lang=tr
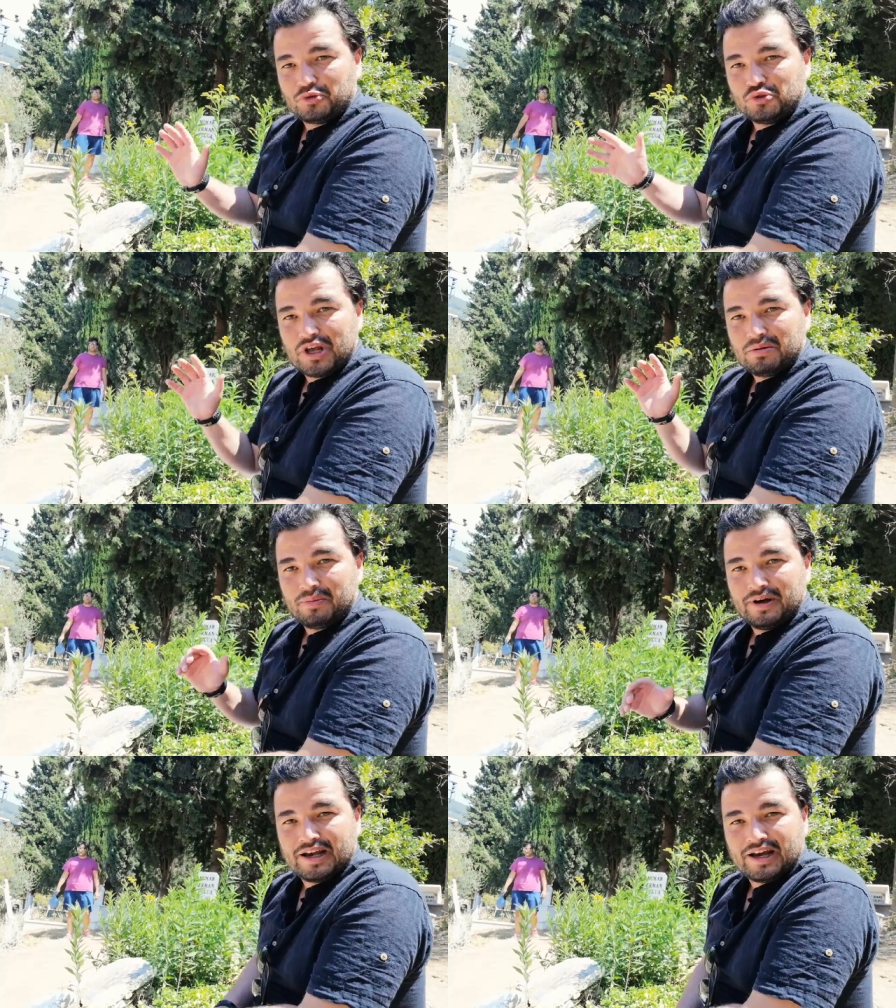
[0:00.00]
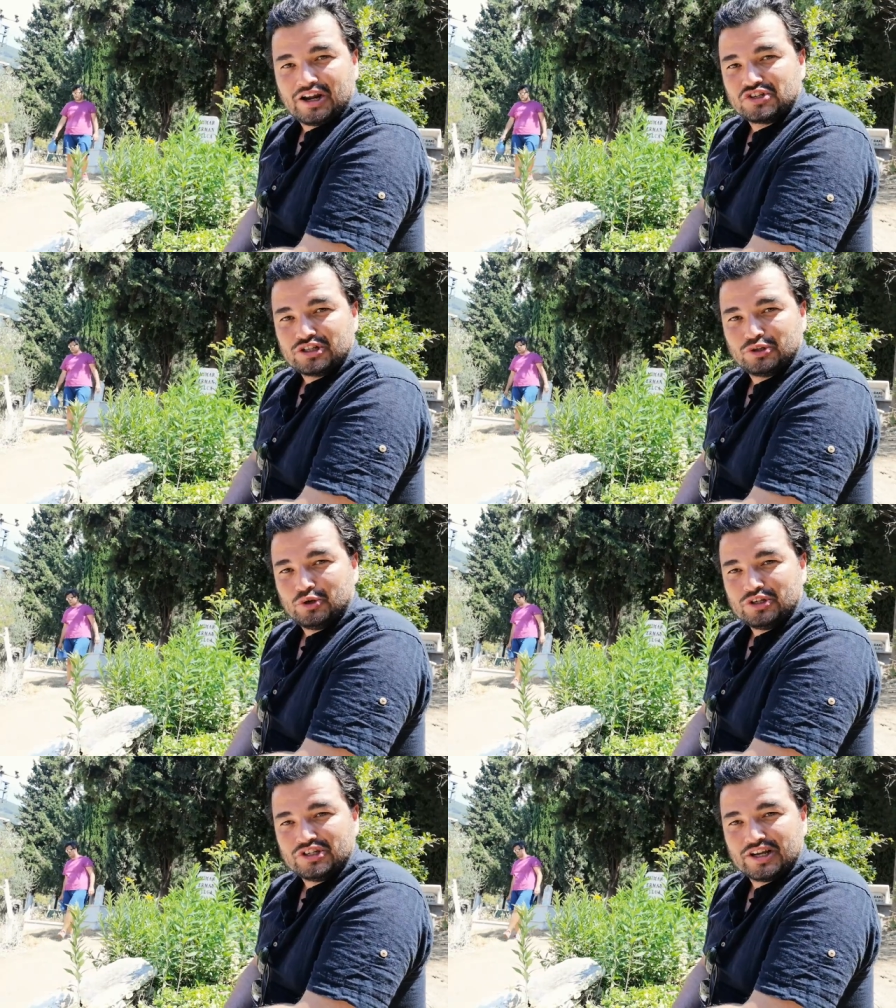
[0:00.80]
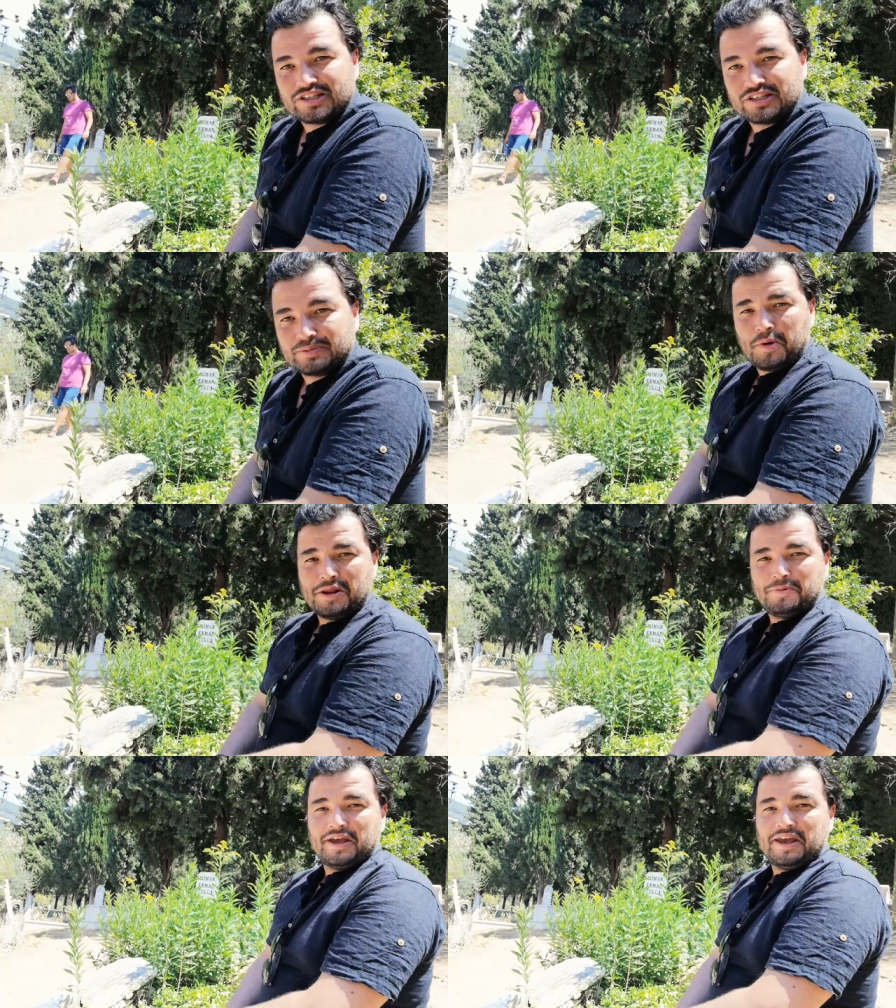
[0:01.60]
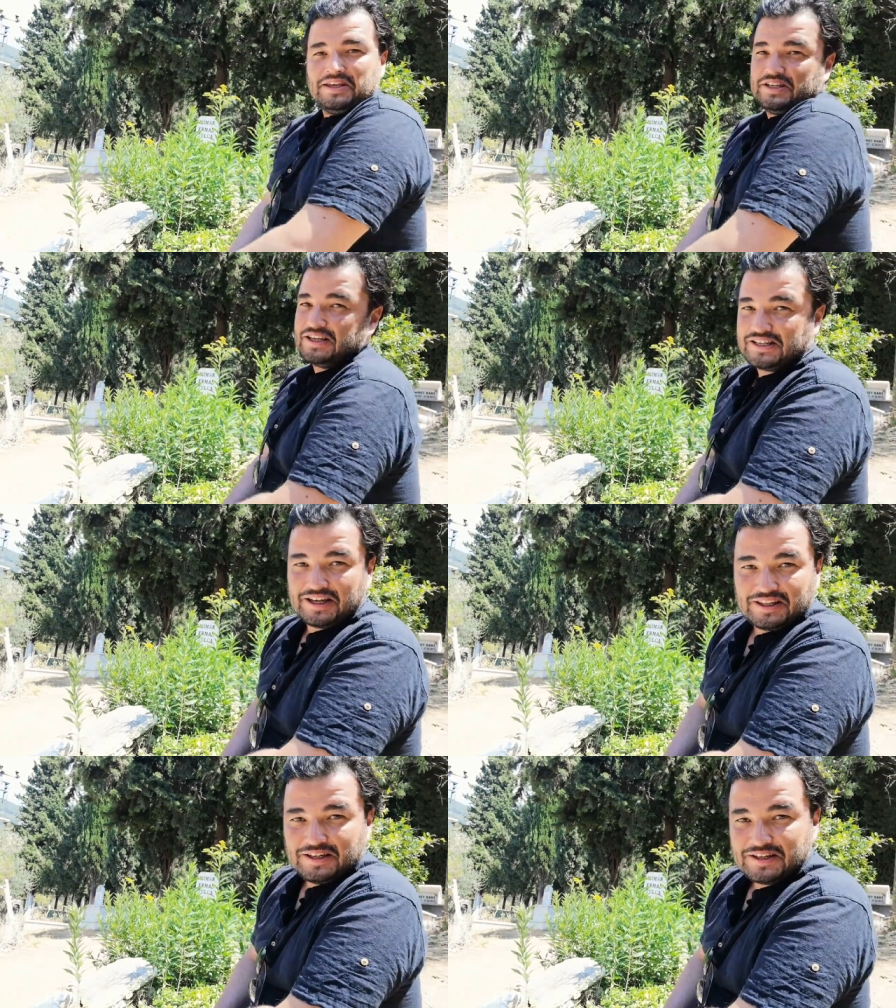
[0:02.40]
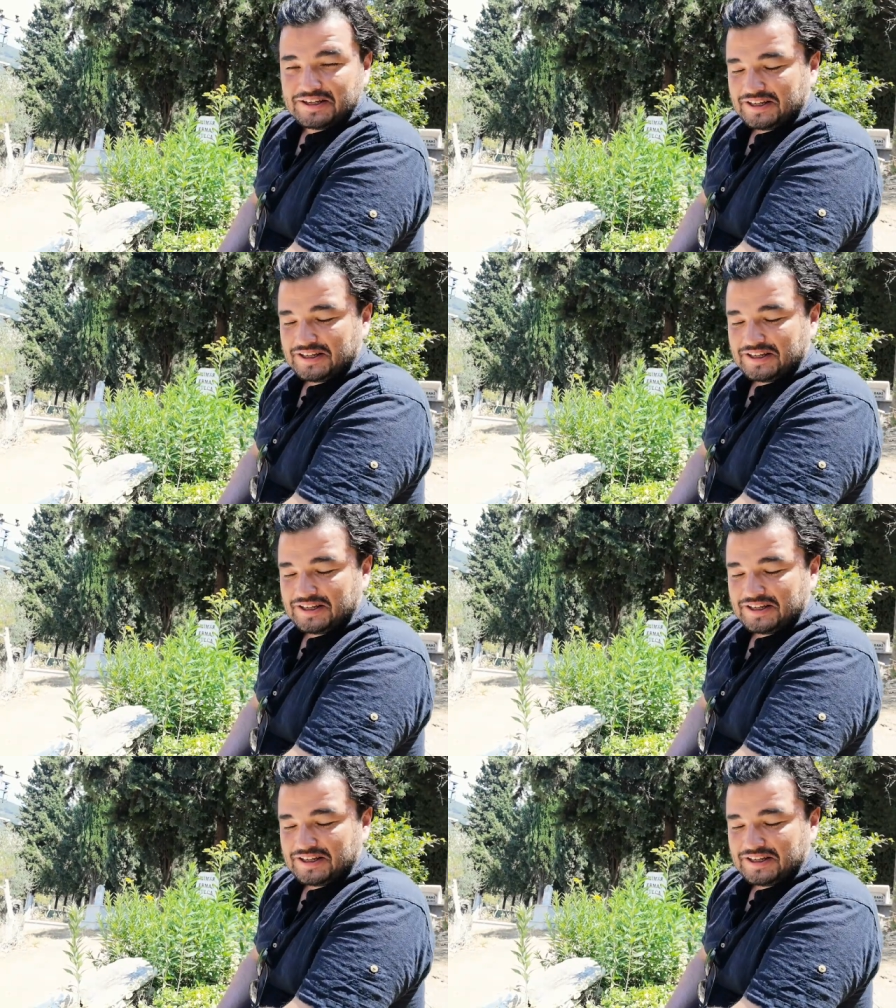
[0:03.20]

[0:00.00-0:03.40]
Tuncel Baba ile karşılıklı oynayacaksın. Beni bir heyecan sardı.